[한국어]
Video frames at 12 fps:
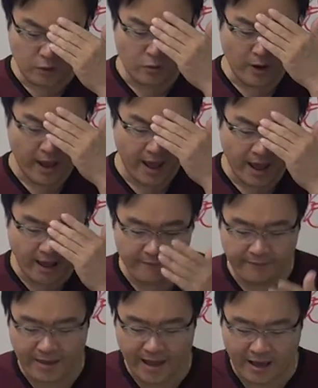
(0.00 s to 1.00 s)
you
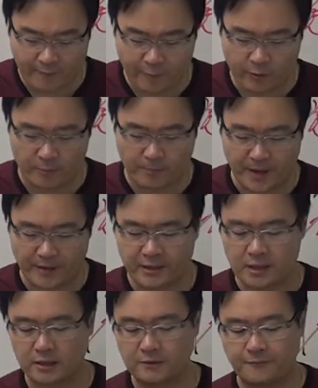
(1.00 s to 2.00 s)
have ever
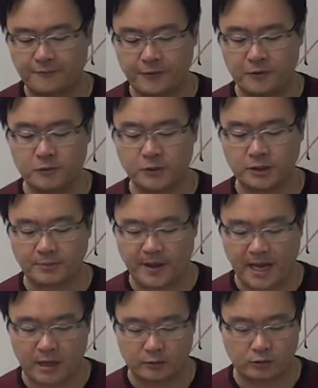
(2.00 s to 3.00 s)
been confused
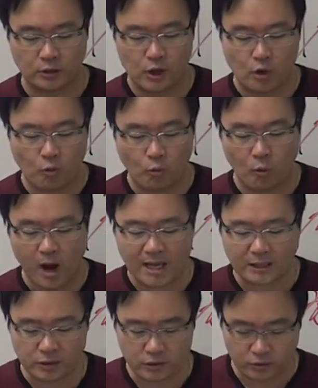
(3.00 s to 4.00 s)
about
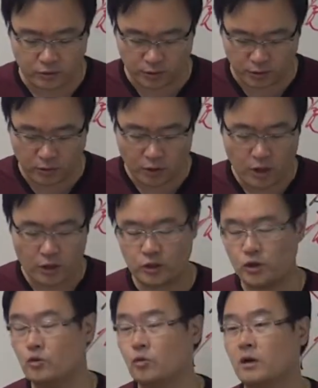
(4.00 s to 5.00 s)
what to do,
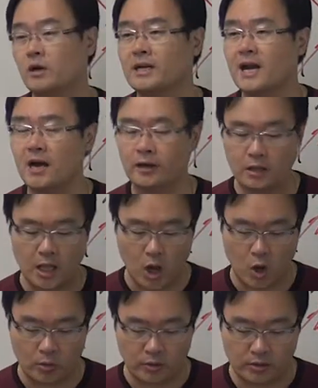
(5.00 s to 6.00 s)
you are not
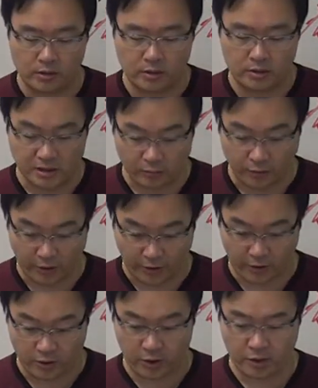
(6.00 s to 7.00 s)
alone. 자
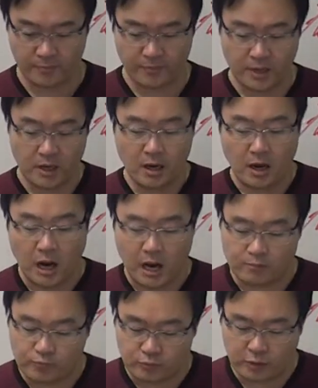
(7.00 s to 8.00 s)
볼게요.
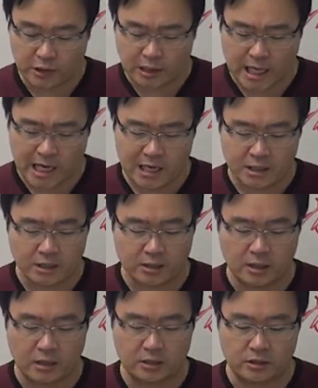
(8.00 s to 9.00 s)
아, 무엇을 해야 할지에
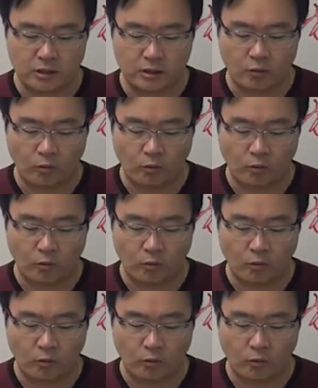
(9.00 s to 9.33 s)
대해서